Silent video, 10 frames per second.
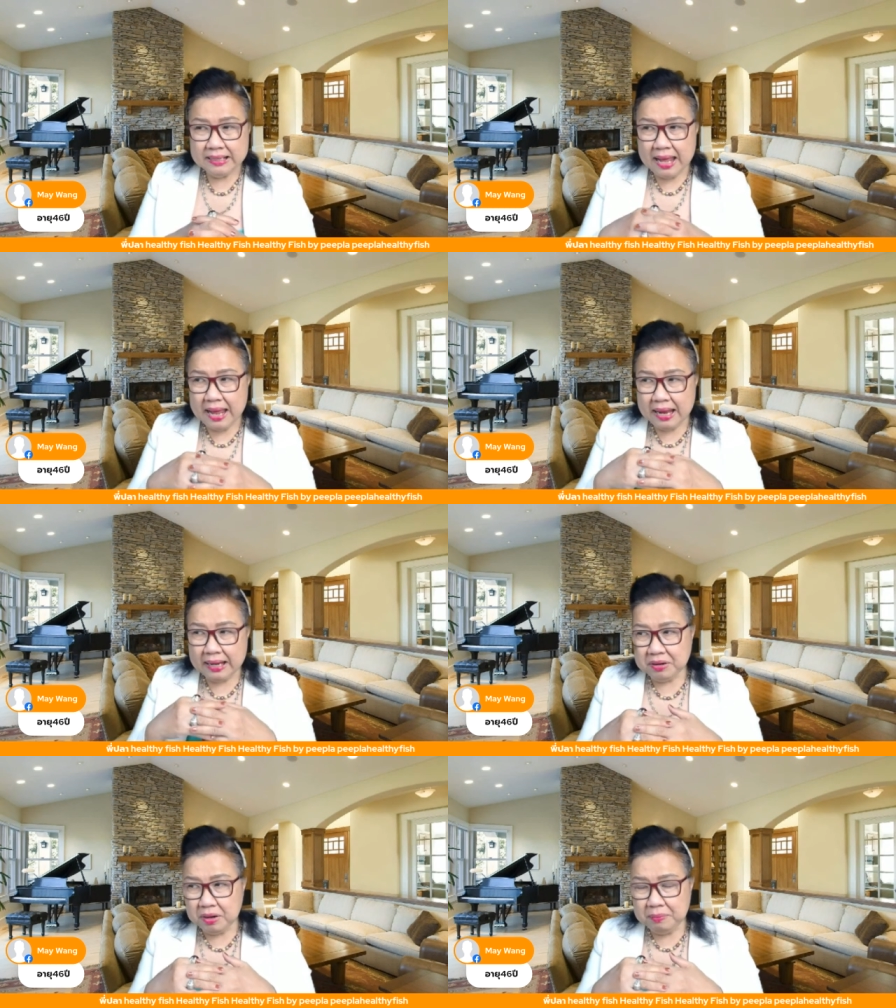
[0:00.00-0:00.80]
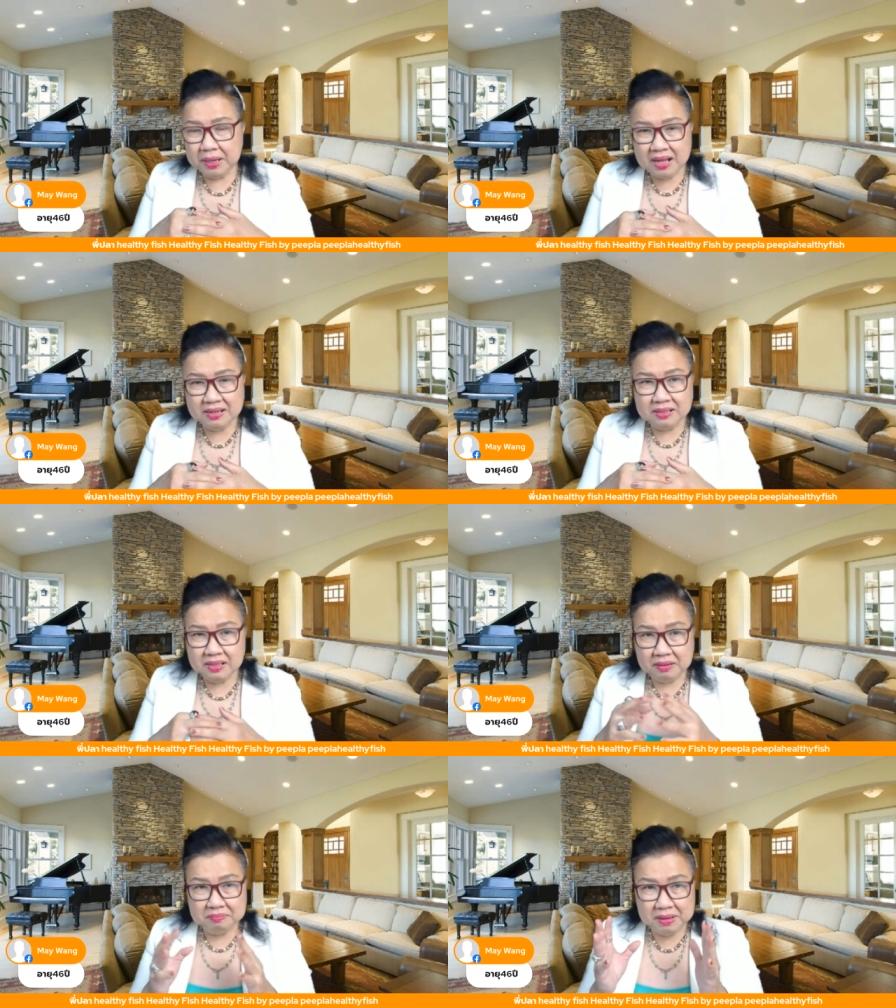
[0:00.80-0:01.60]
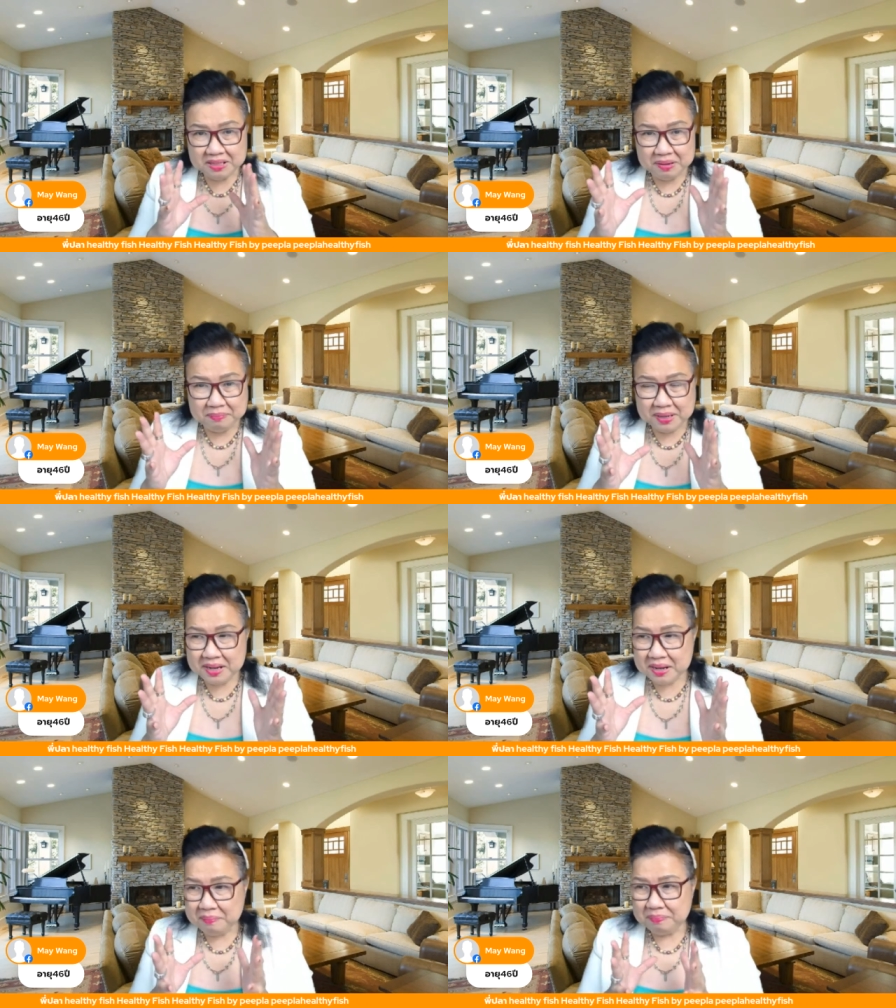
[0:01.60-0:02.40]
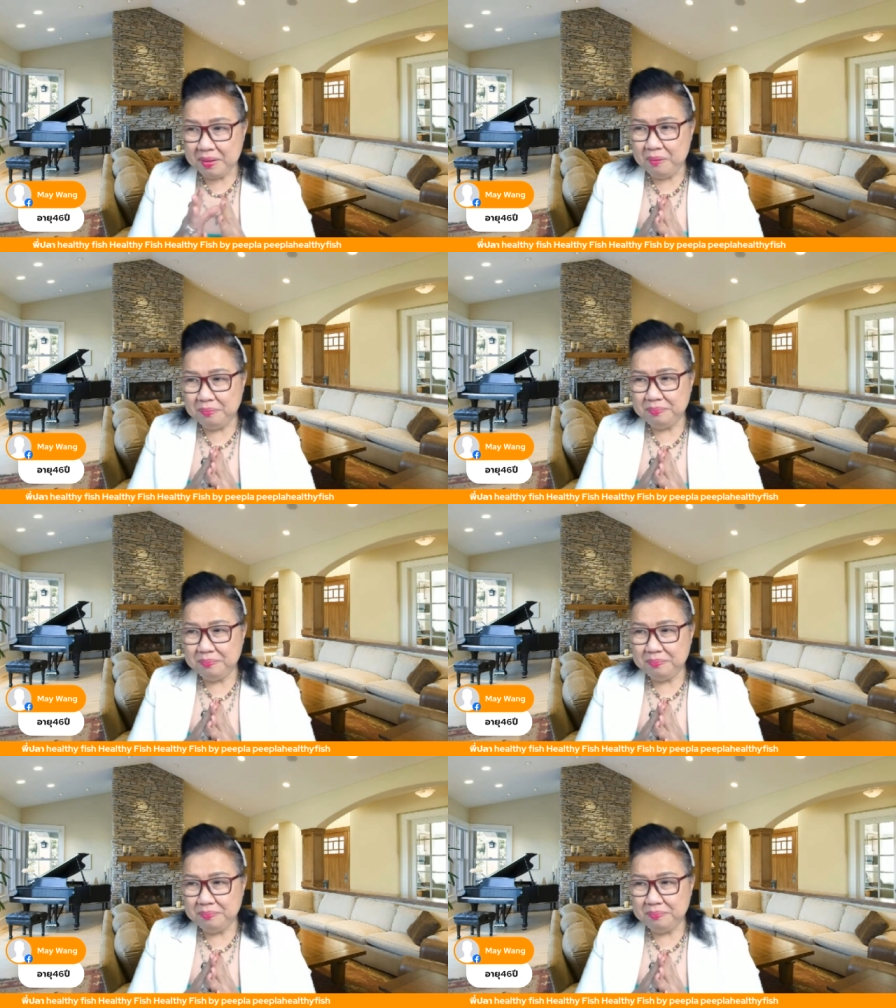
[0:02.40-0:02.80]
แต่ถ้าเรามานั่งเครียดมันจะไม่ได้คำตอบ